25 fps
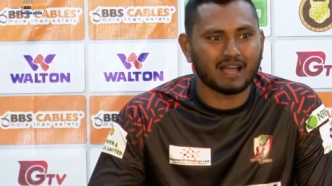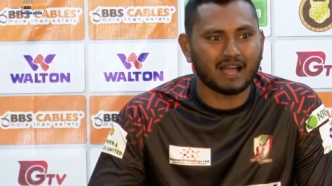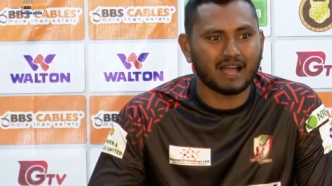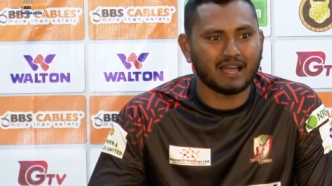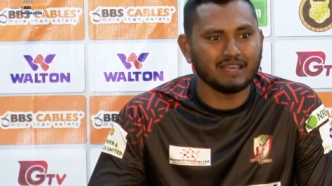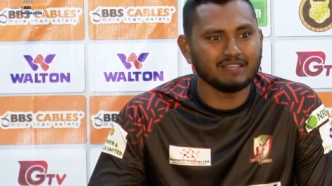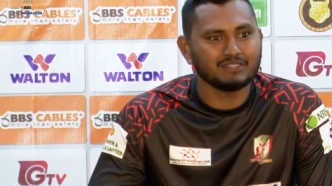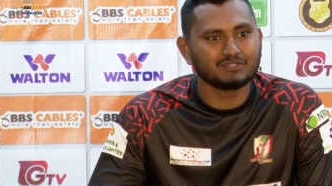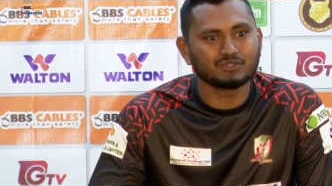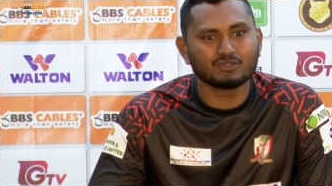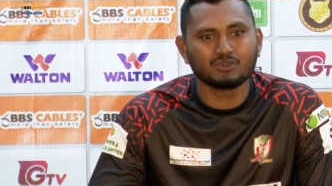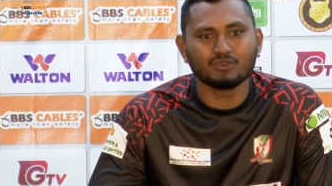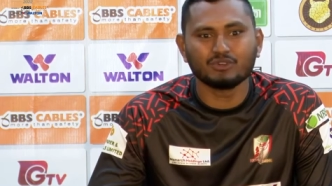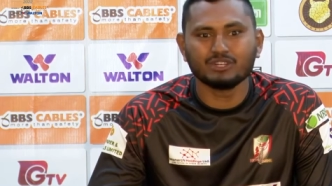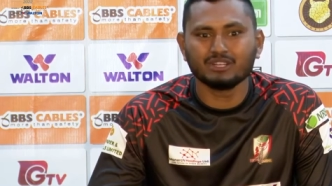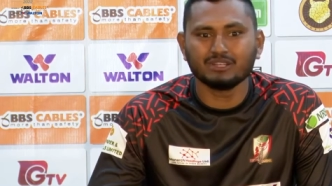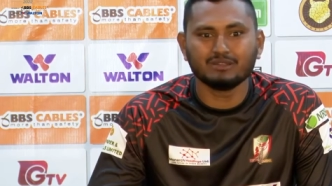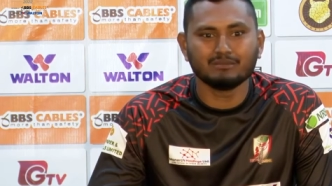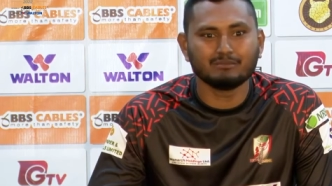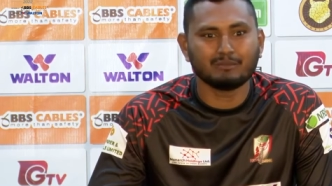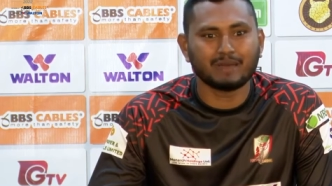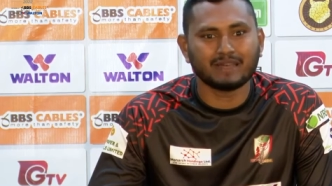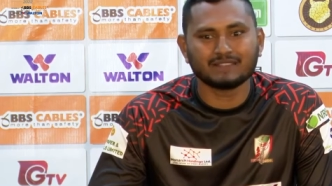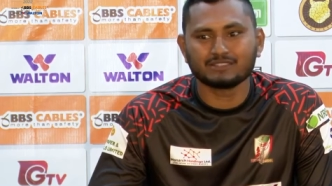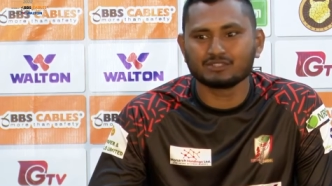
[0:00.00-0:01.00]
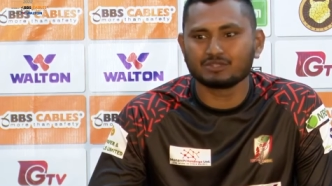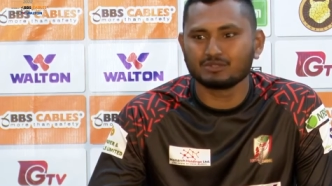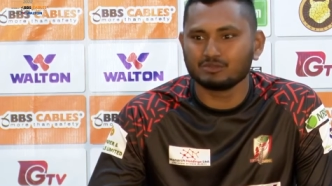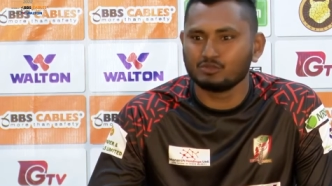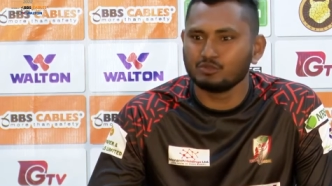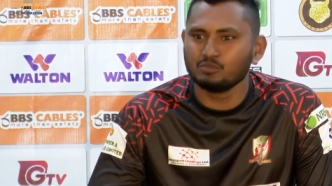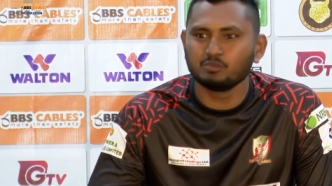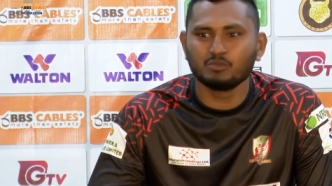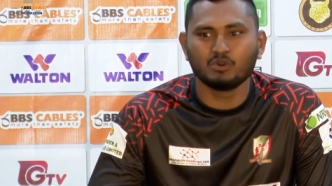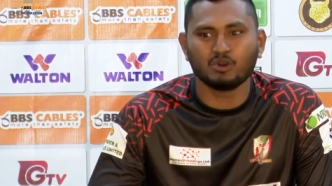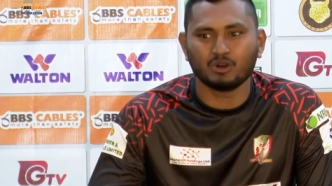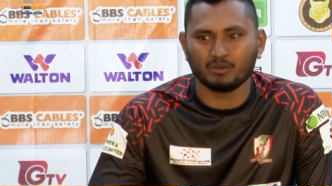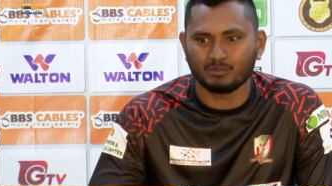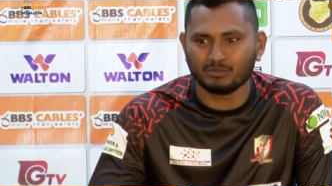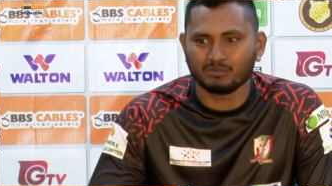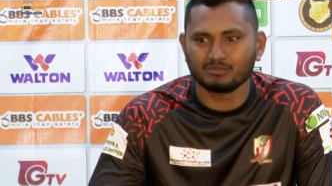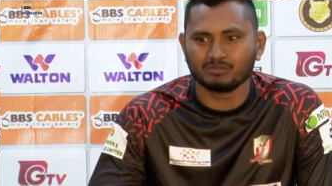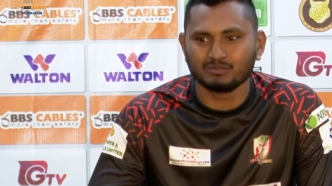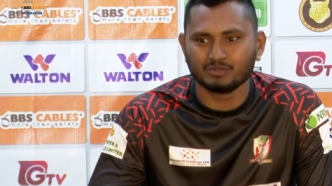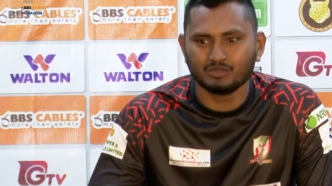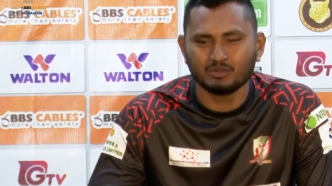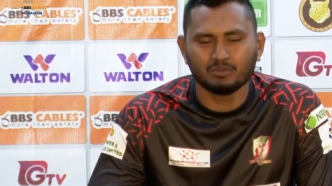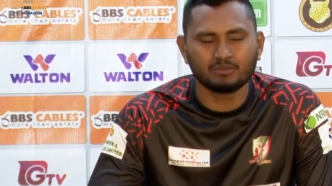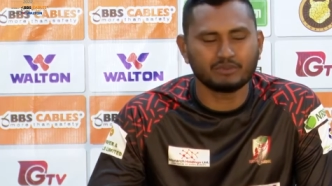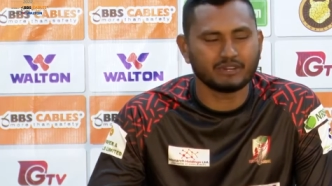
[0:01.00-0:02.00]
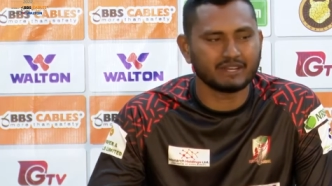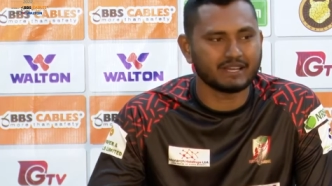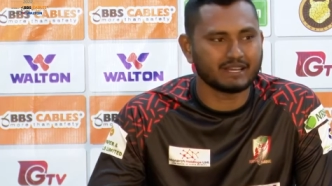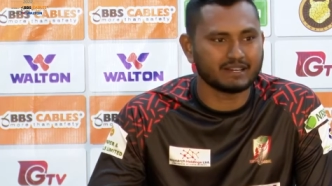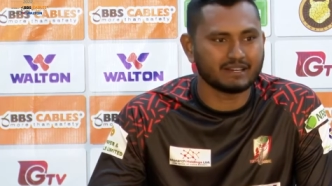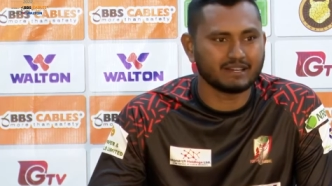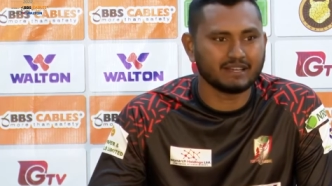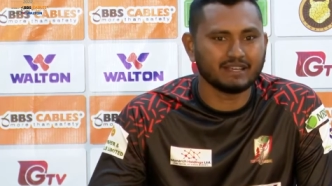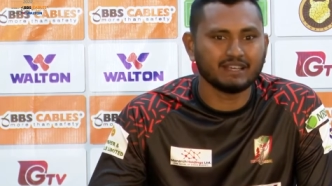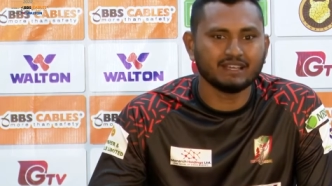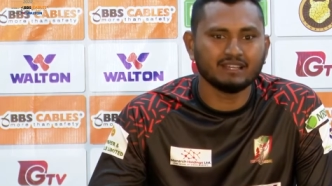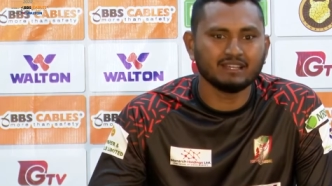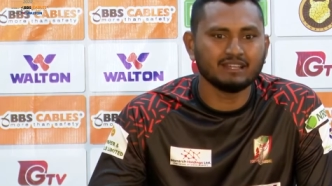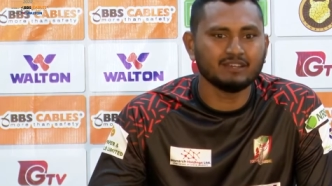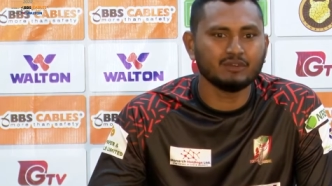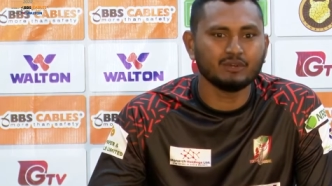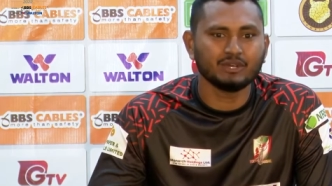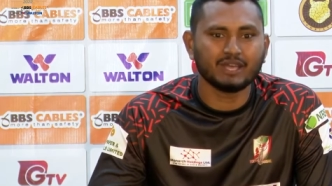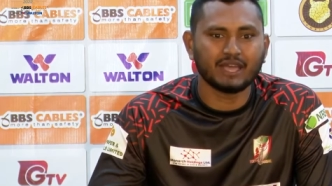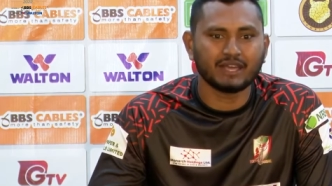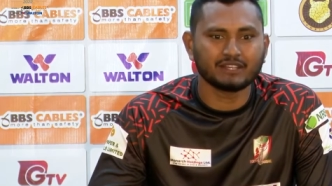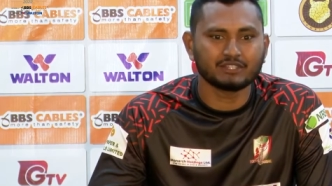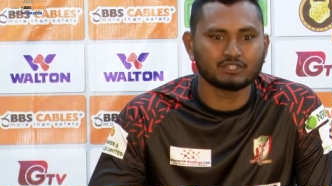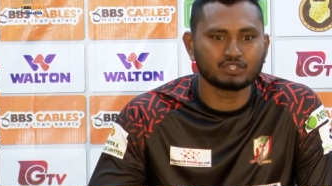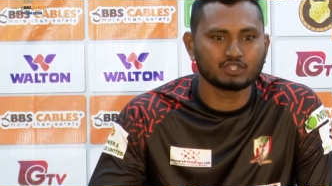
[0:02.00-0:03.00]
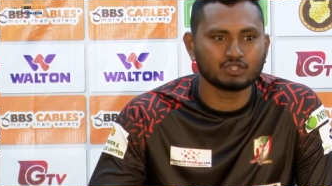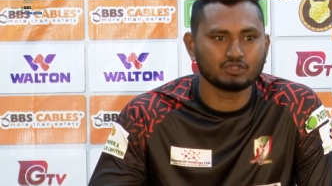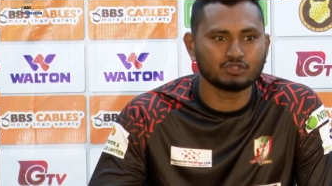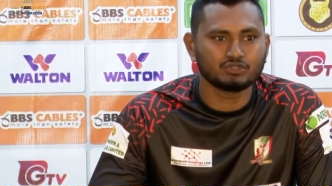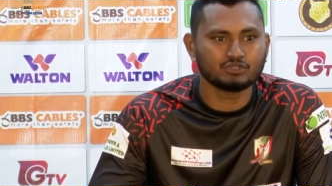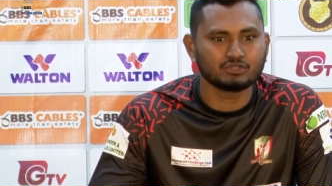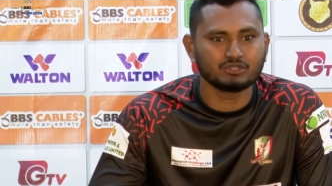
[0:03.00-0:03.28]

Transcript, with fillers: হাই স্কোরিং ম্যাচ খুব কম খুব রেয়ার এখানে ওই একশো